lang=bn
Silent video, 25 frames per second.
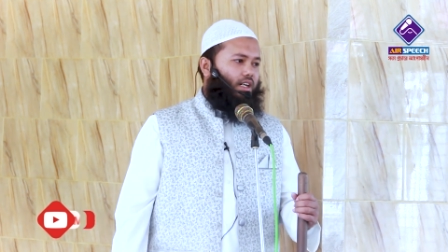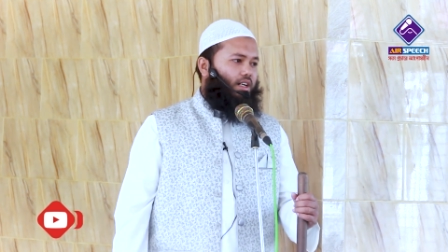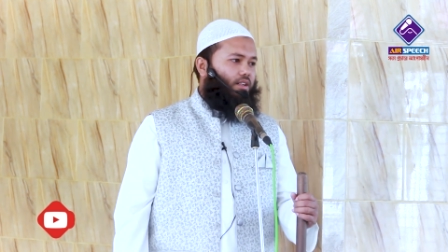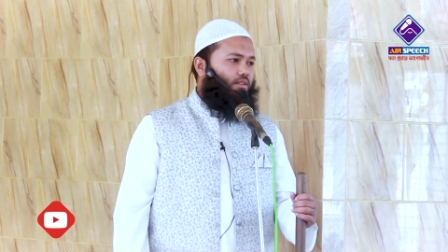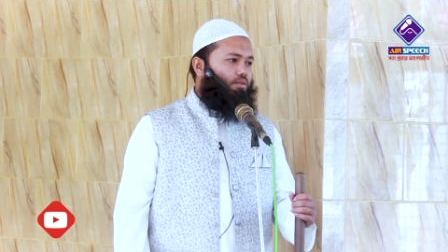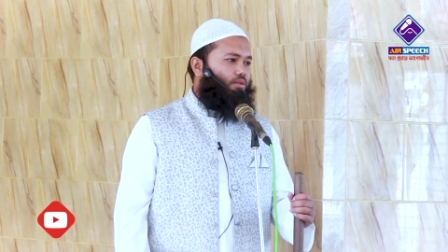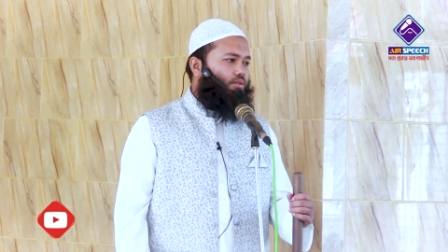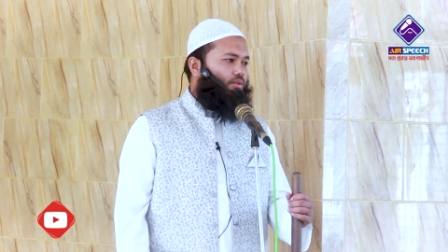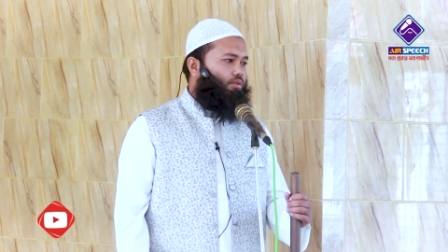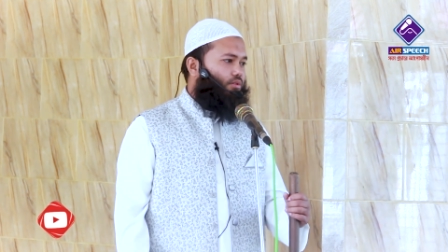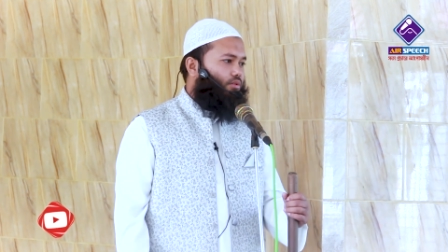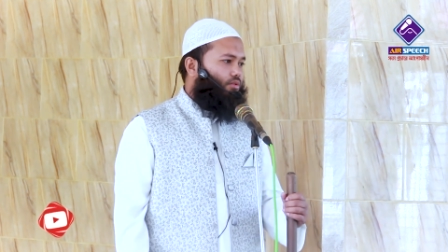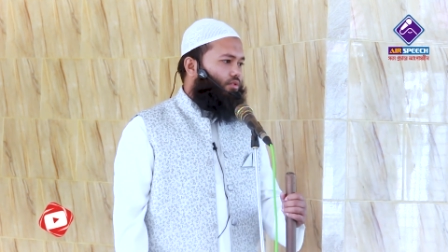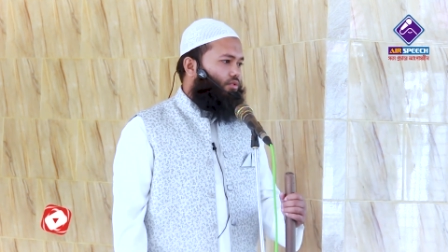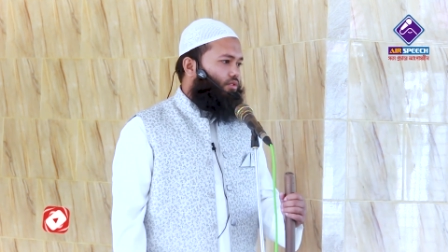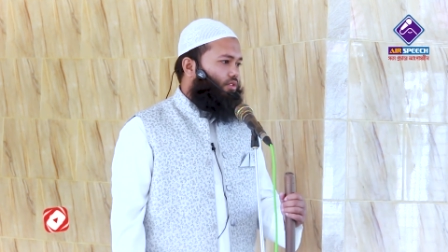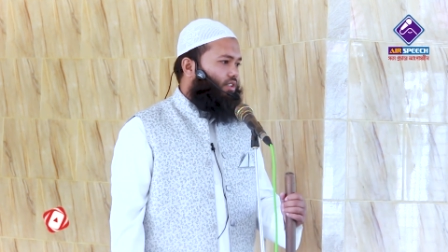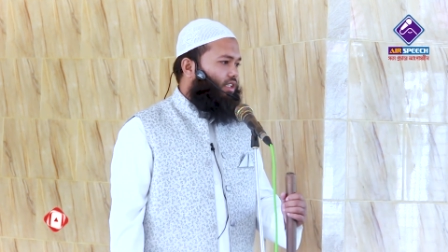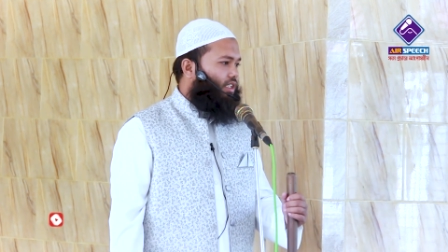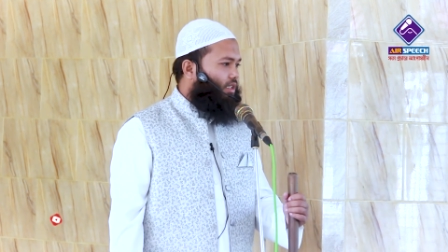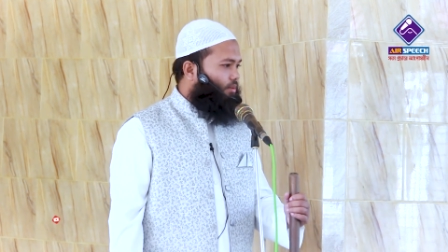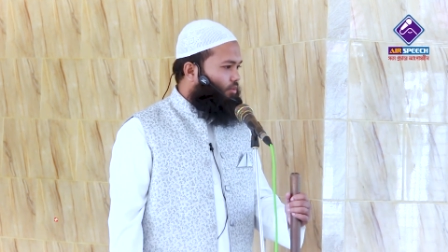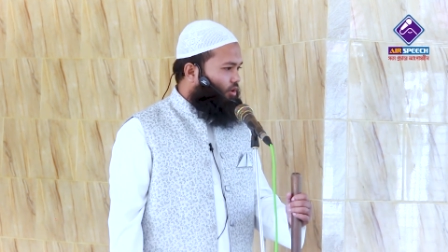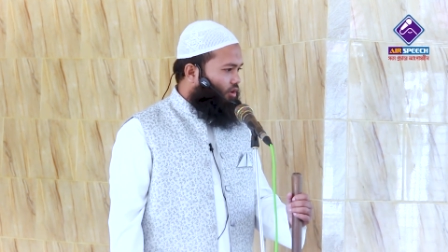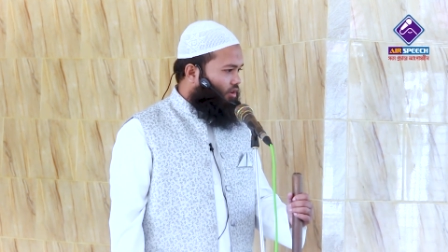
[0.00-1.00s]
আনহু
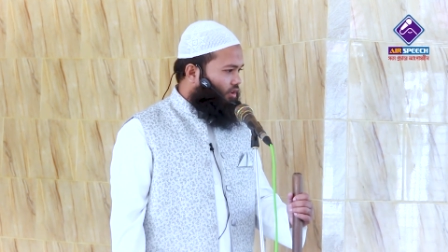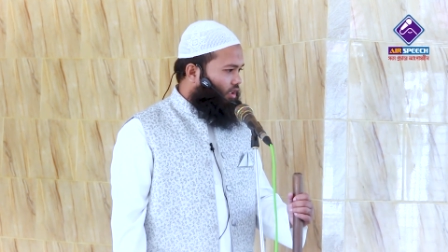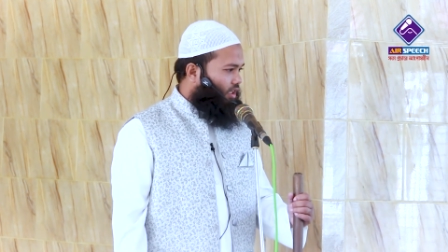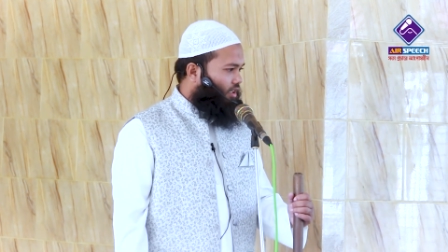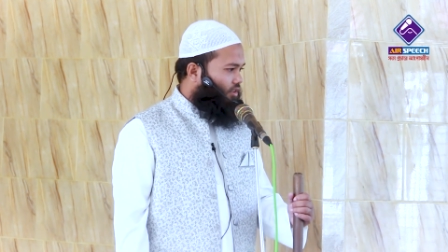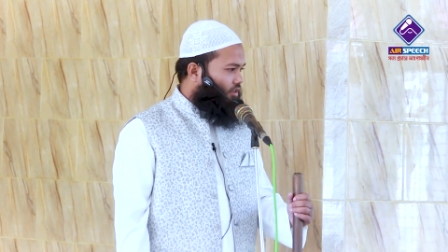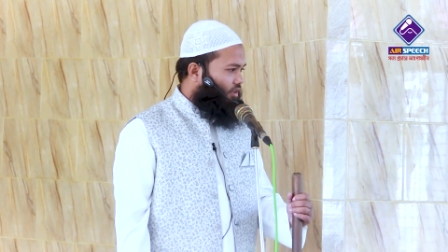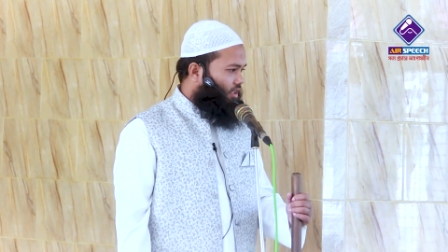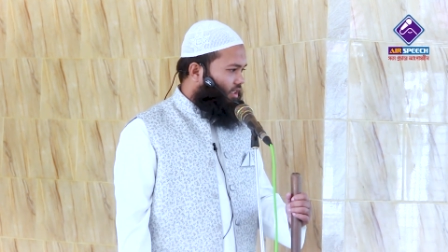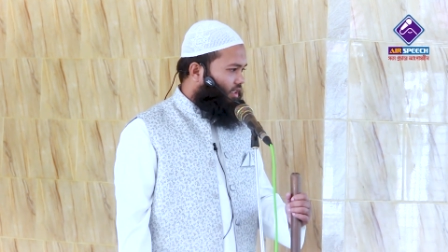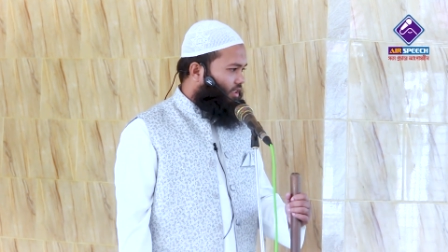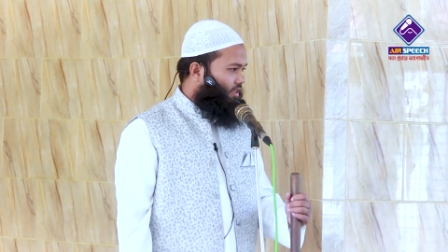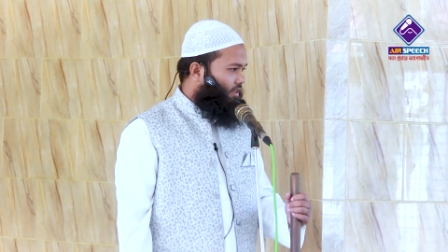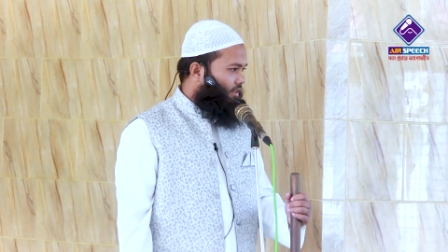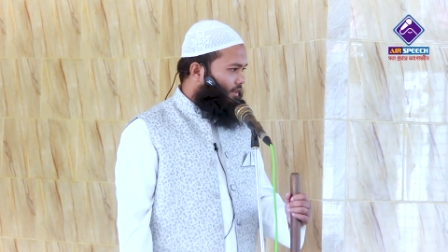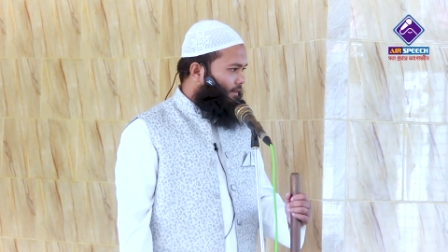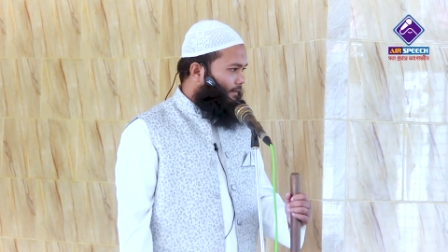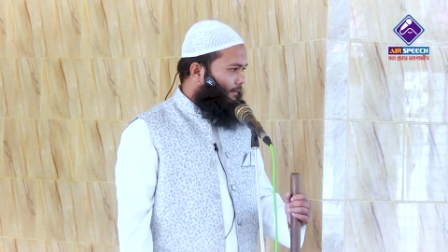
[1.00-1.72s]
তিনি বর্ণনা করেন